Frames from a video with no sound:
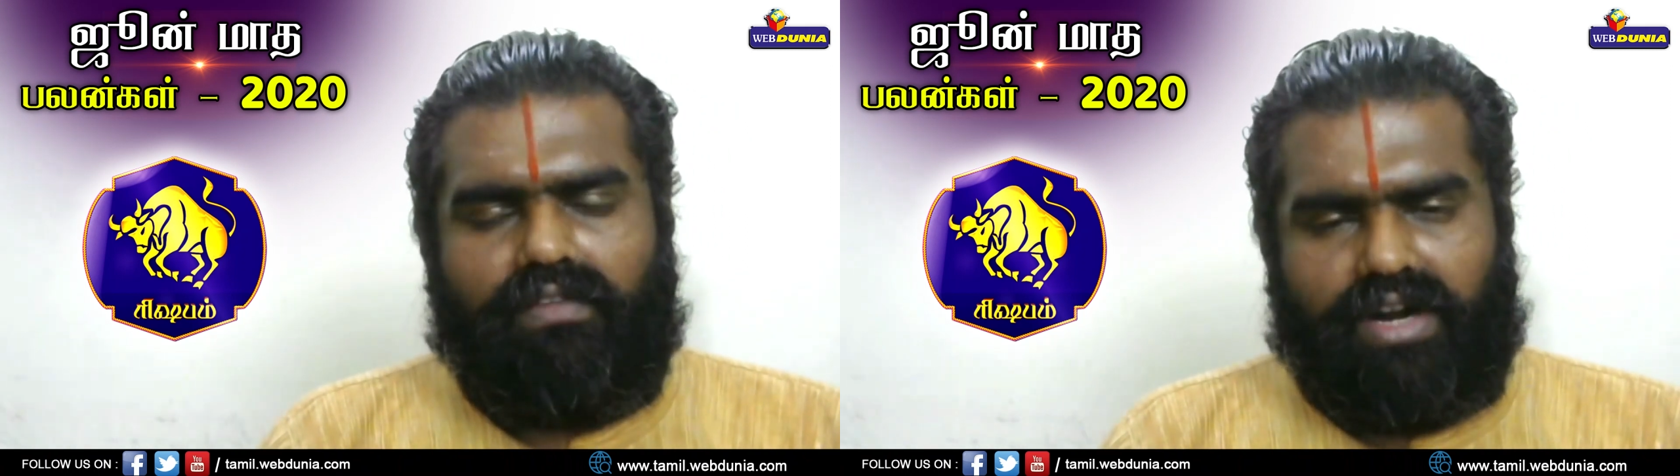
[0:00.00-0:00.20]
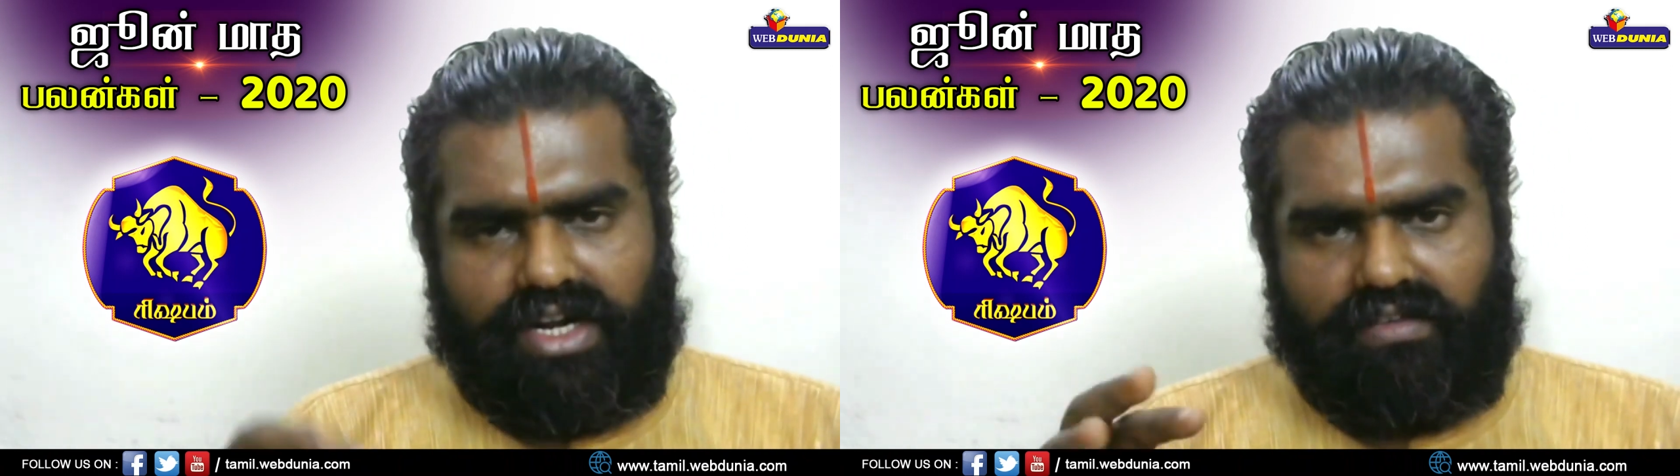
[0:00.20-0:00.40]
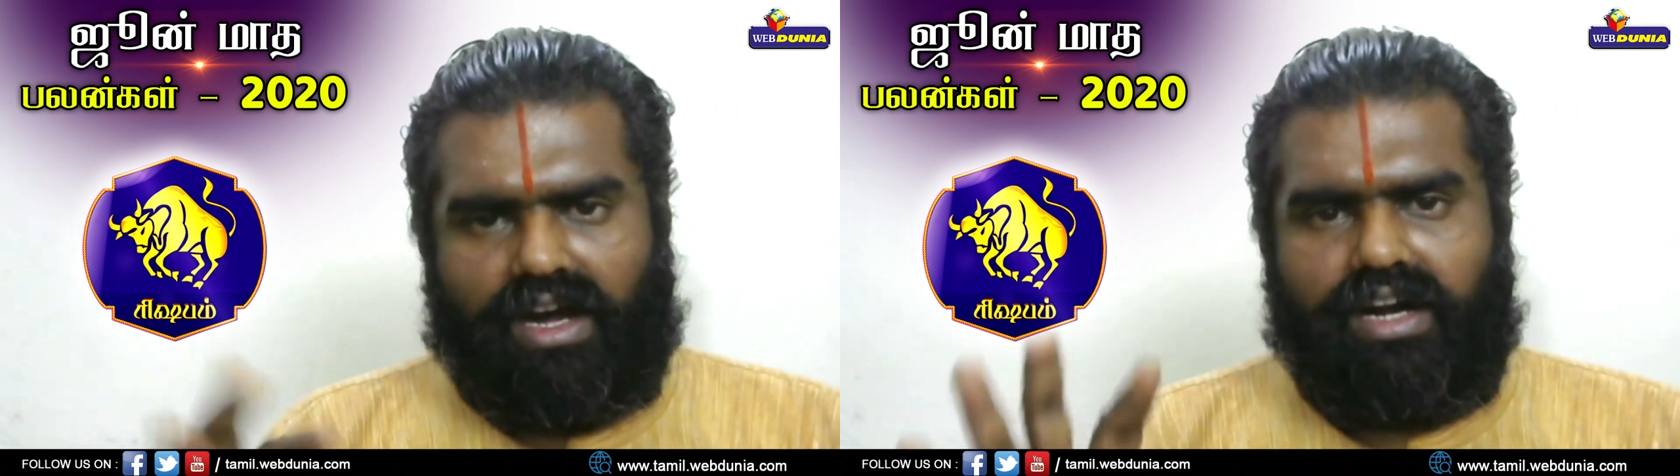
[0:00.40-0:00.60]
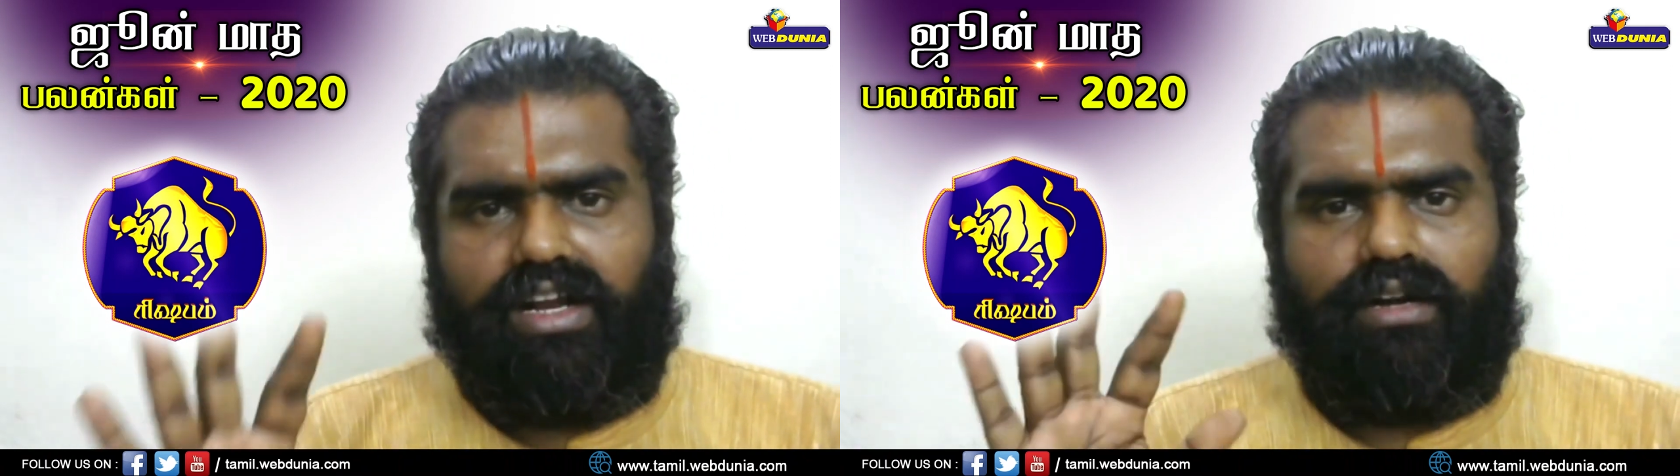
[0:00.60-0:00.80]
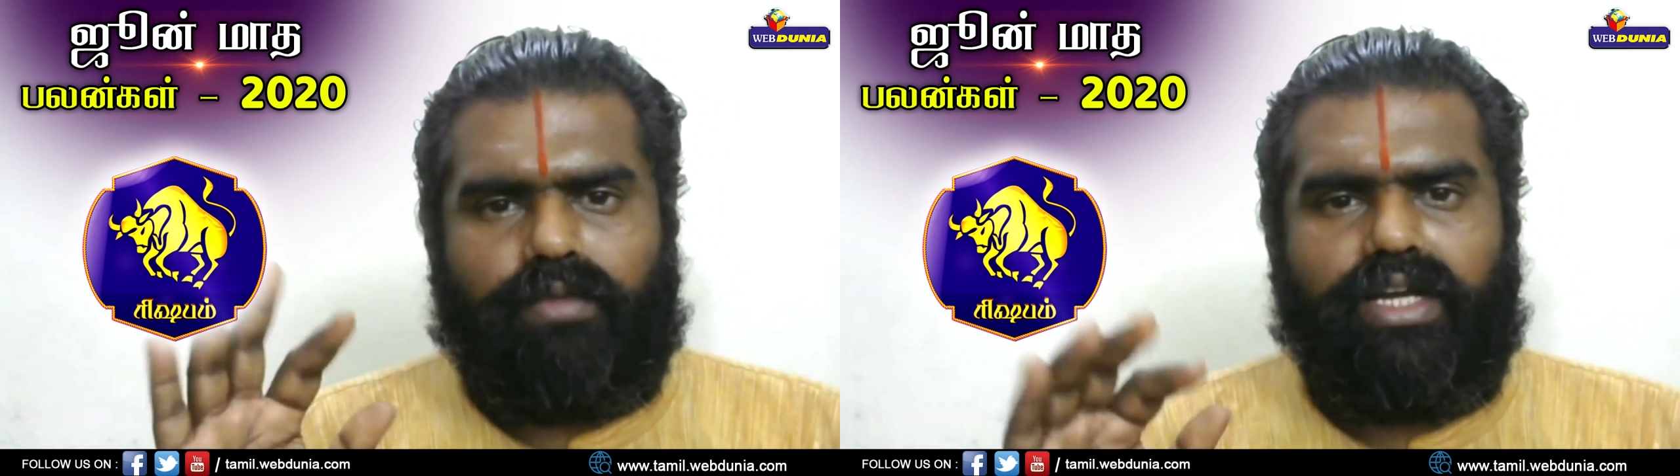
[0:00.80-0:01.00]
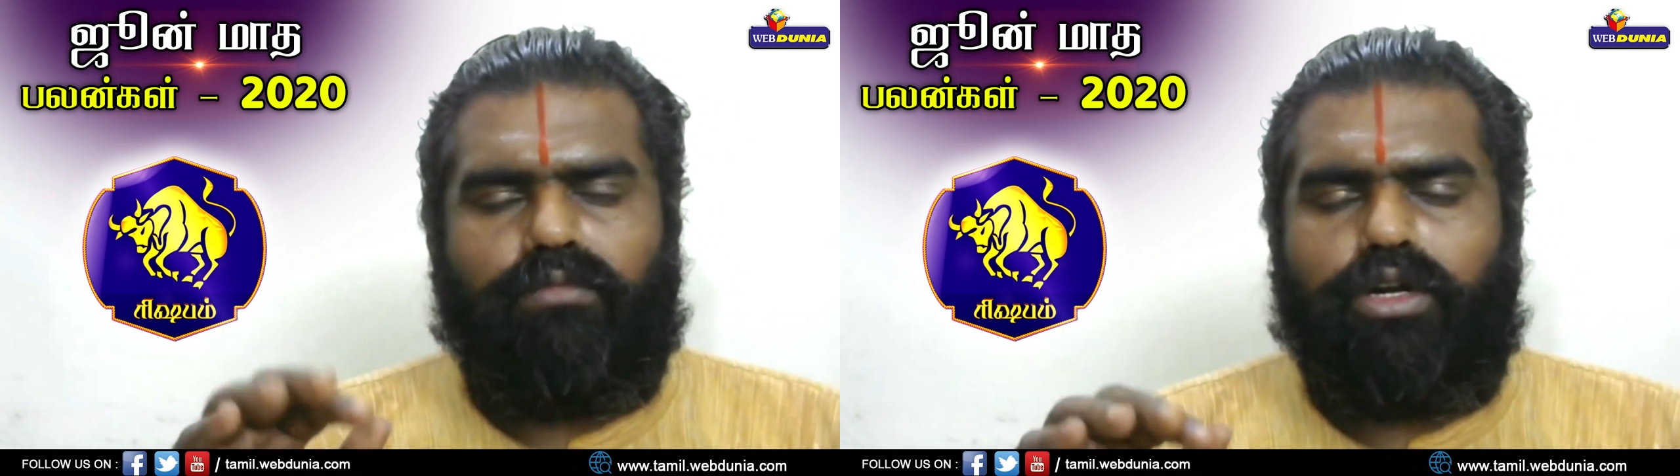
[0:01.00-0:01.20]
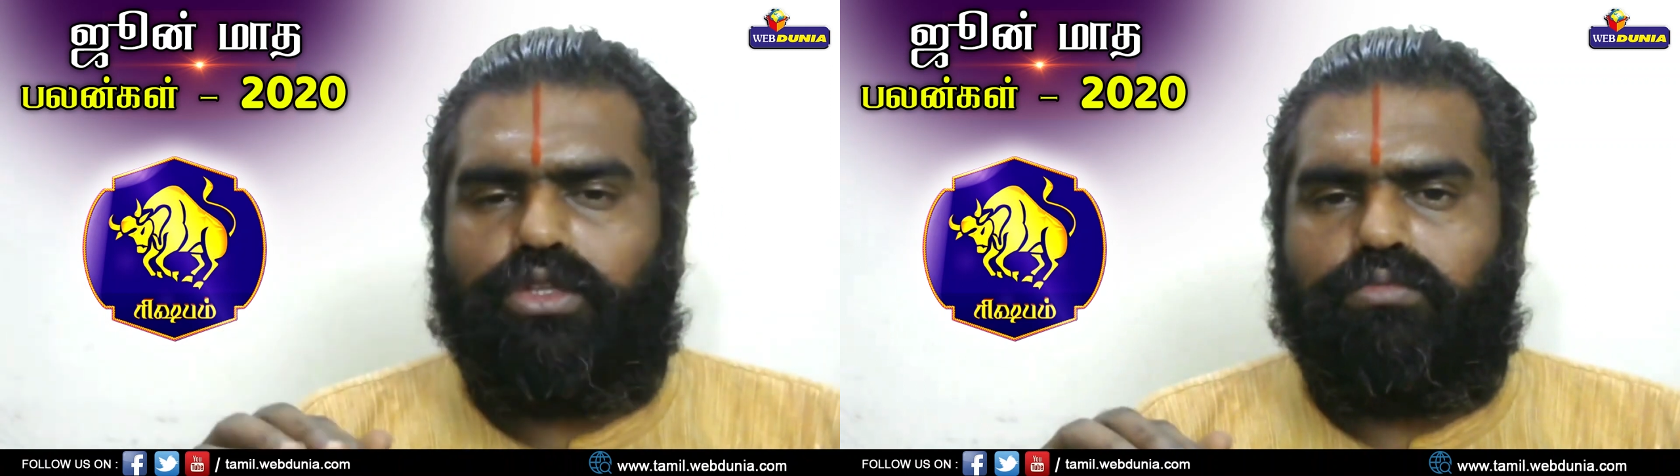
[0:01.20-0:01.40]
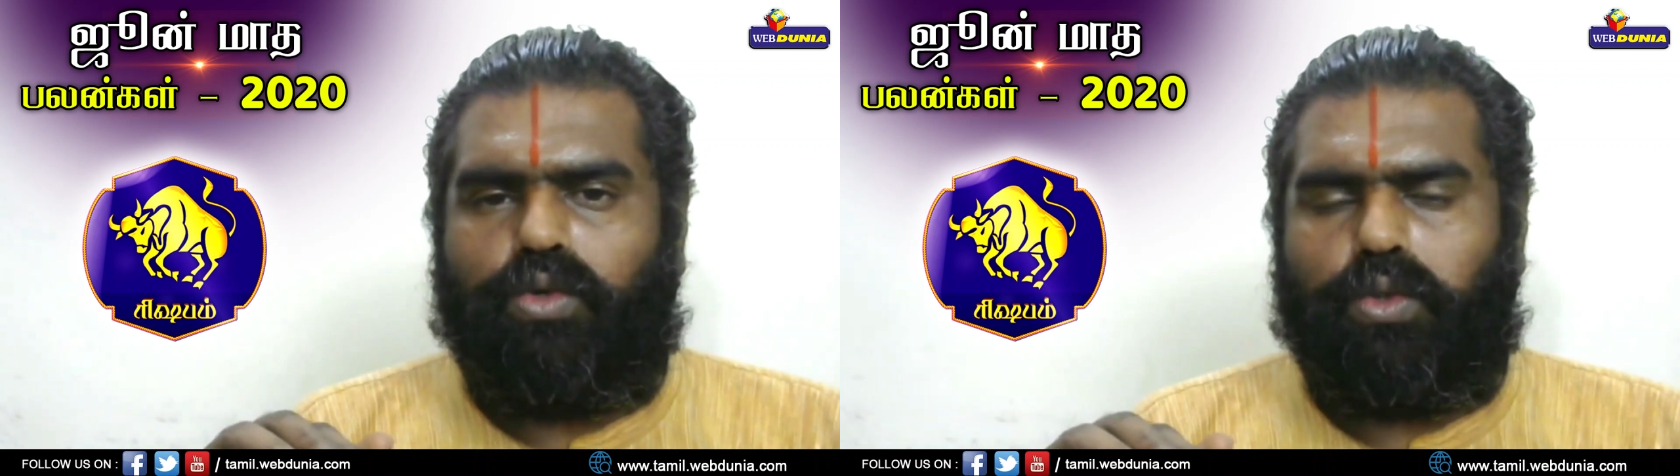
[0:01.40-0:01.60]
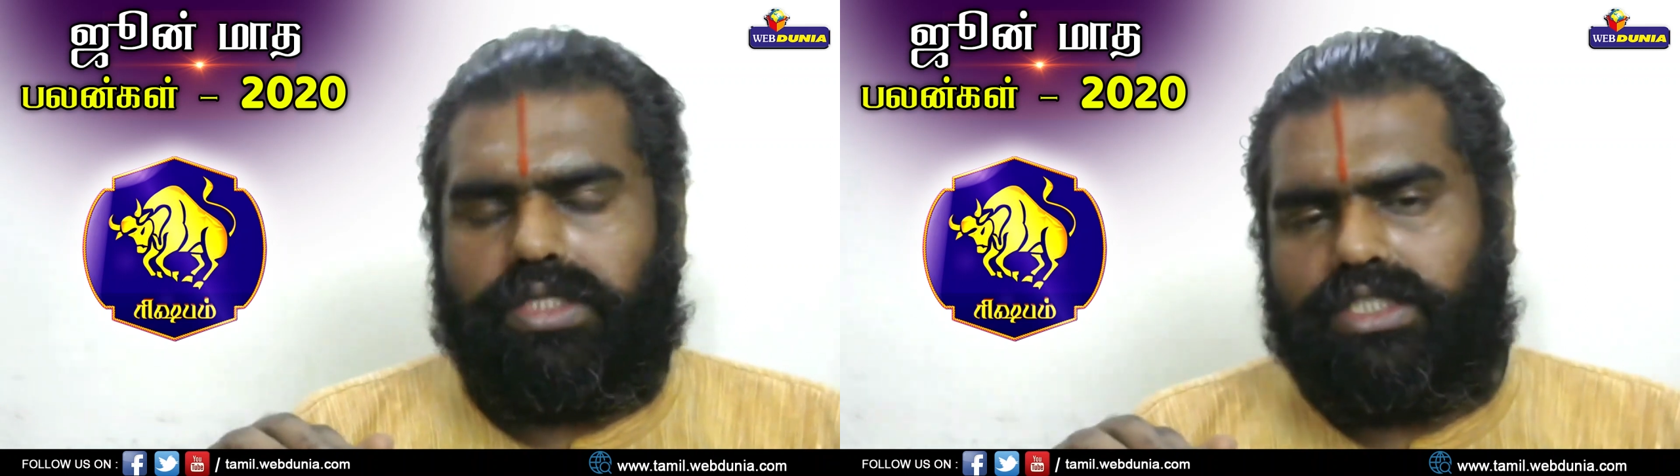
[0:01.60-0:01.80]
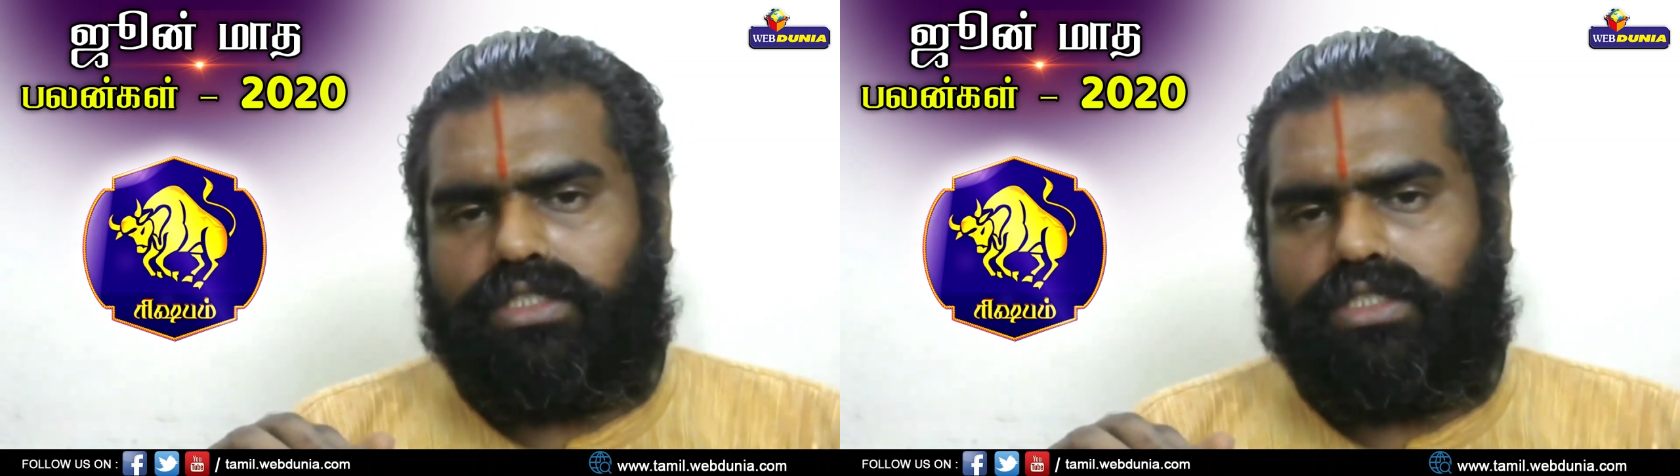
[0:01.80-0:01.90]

வண்டி வாகனங்கள் பயன்படுத்தும் போது